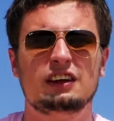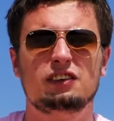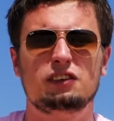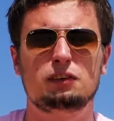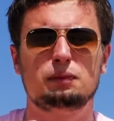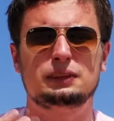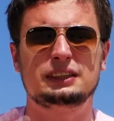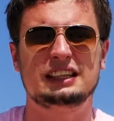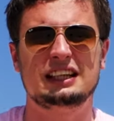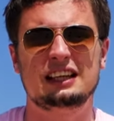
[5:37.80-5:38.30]
В
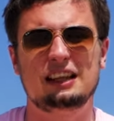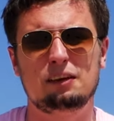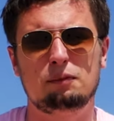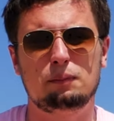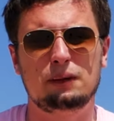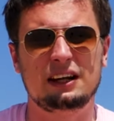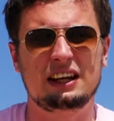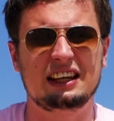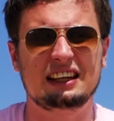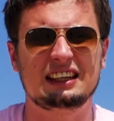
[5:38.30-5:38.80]
обязательном
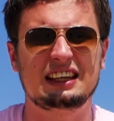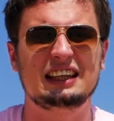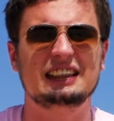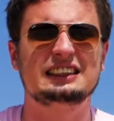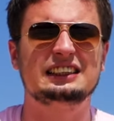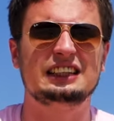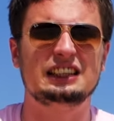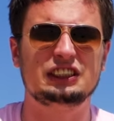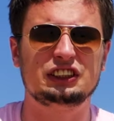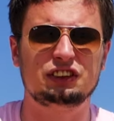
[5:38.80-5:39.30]
порядке
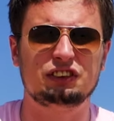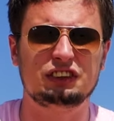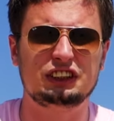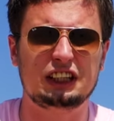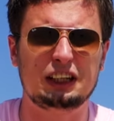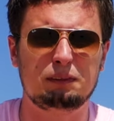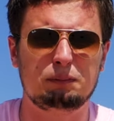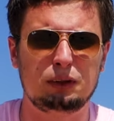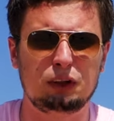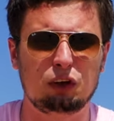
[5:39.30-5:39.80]

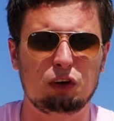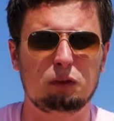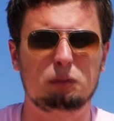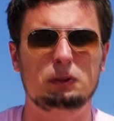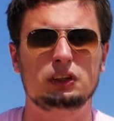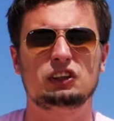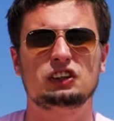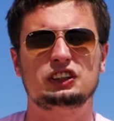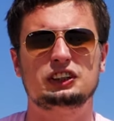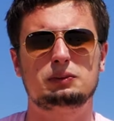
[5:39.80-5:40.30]
отслеживать
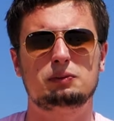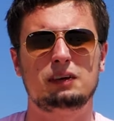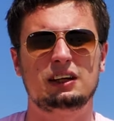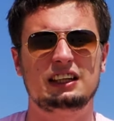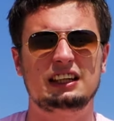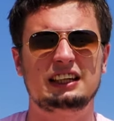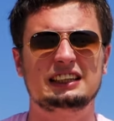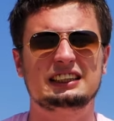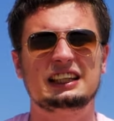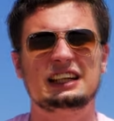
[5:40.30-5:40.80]
объемы, то есть
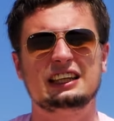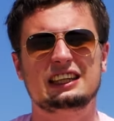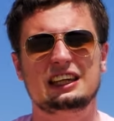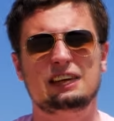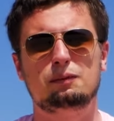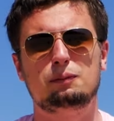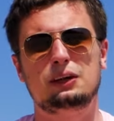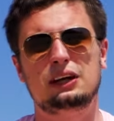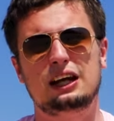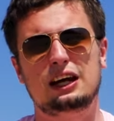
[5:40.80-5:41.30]
смотреть,
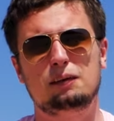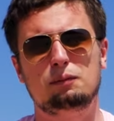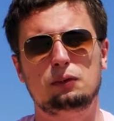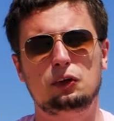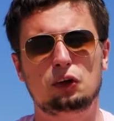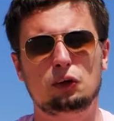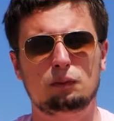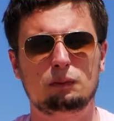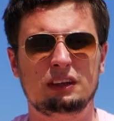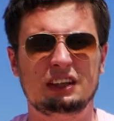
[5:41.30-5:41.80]
какие были
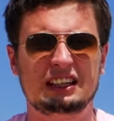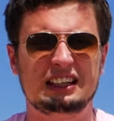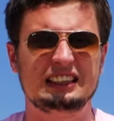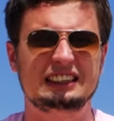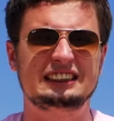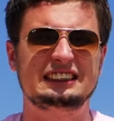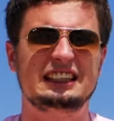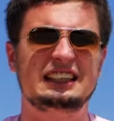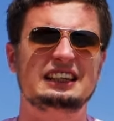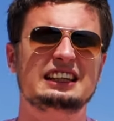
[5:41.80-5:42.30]
объемы на
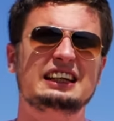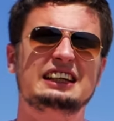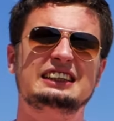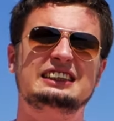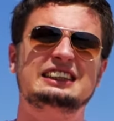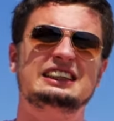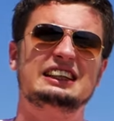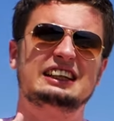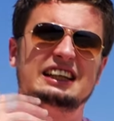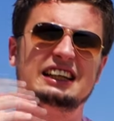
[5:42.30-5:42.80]

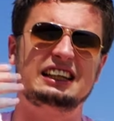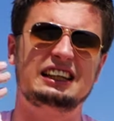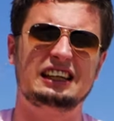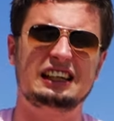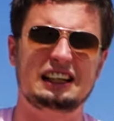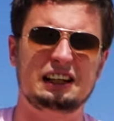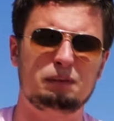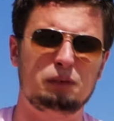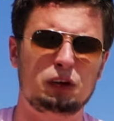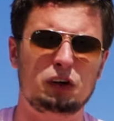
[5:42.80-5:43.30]
консолидации, на
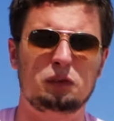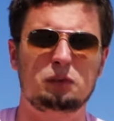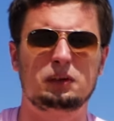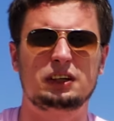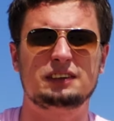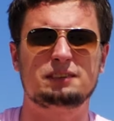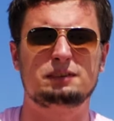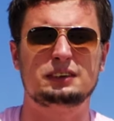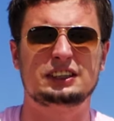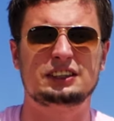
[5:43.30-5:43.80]
каких
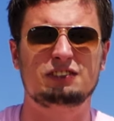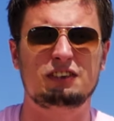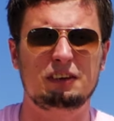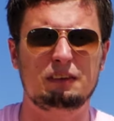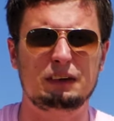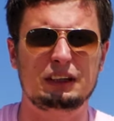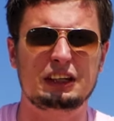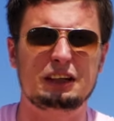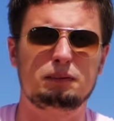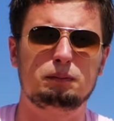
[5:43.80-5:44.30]
объемах мы с
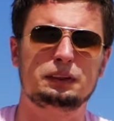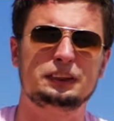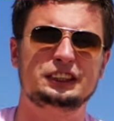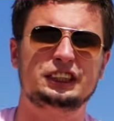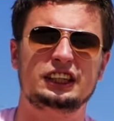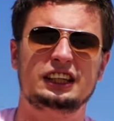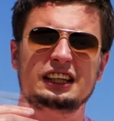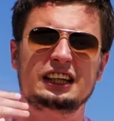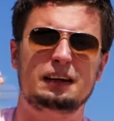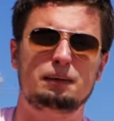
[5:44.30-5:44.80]
вами там
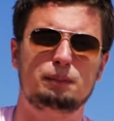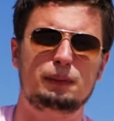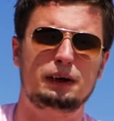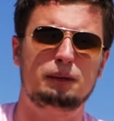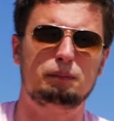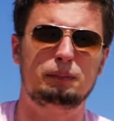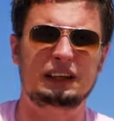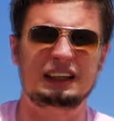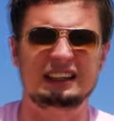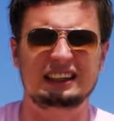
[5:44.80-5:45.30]
пошли на
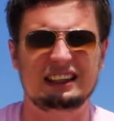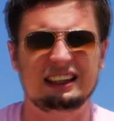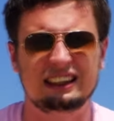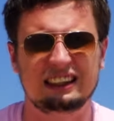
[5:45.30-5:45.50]
памп или на